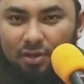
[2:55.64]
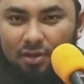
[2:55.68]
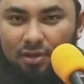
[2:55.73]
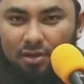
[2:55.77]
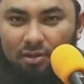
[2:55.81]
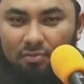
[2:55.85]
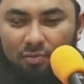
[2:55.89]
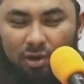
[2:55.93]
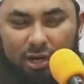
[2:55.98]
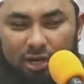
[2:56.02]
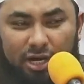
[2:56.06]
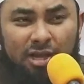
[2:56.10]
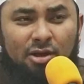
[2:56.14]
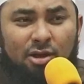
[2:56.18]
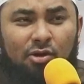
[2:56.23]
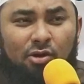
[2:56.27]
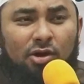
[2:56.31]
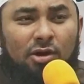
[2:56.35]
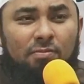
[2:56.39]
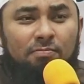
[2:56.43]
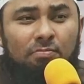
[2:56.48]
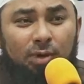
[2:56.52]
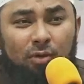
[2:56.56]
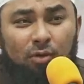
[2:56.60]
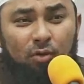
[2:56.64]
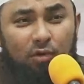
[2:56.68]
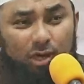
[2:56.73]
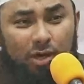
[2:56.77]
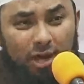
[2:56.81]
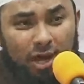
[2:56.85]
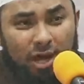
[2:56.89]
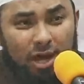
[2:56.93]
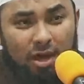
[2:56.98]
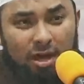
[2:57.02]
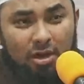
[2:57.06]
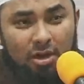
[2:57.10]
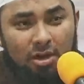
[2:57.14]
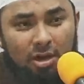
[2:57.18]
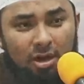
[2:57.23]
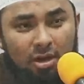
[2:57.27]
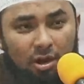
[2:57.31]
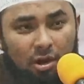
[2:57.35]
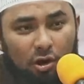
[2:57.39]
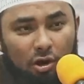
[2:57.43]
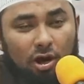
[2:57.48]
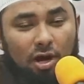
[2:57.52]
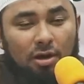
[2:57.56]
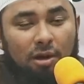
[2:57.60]
makanya orang berrukyah
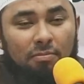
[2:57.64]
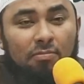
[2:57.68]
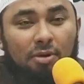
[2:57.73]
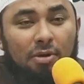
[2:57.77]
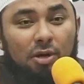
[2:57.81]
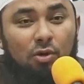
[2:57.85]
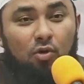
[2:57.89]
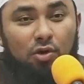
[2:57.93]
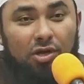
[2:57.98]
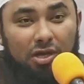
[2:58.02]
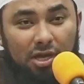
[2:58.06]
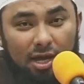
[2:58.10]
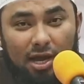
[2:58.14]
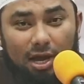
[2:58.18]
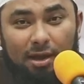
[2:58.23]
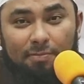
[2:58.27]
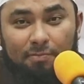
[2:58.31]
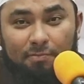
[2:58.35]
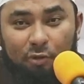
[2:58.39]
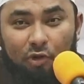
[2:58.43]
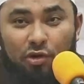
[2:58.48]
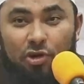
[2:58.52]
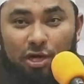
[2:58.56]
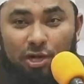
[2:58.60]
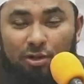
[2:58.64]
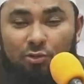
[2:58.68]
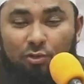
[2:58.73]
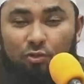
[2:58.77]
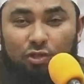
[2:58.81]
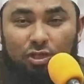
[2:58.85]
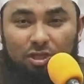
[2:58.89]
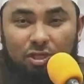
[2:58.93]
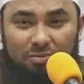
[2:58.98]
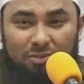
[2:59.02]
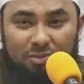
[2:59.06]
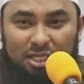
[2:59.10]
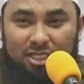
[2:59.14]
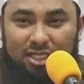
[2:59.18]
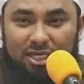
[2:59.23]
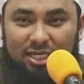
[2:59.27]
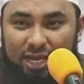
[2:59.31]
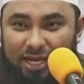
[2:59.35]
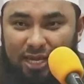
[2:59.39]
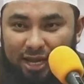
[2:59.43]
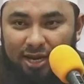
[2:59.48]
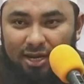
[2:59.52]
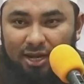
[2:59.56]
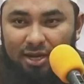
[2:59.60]
orang merukyah pun itu jemaah
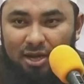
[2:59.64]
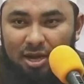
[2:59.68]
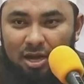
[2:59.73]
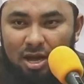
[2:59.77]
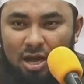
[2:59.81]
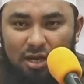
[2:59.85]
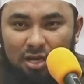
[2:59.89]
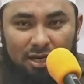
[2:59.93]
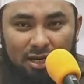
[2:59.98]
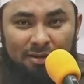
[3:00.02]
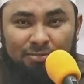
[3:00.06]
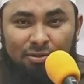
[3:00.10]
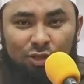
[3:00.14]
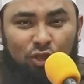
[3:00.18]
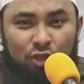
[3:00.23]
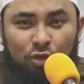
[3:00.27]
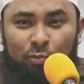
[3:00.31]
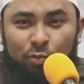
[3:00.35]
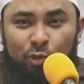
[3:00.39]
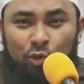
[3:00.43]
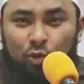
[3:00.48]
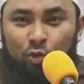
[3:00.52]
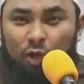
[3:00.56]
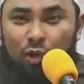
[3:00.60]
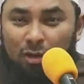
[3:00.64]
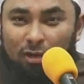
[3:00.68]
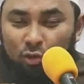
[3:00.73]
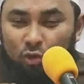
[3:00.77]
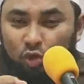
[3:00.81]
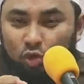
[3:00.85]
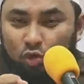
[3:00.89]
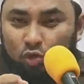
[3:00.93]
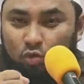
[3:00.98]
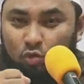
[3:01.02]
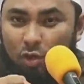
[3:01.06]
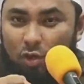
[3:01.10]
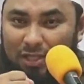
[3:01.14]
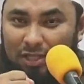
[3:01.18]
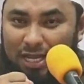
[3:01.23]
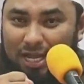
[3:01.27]
sekalian dia betul-betul harus kuat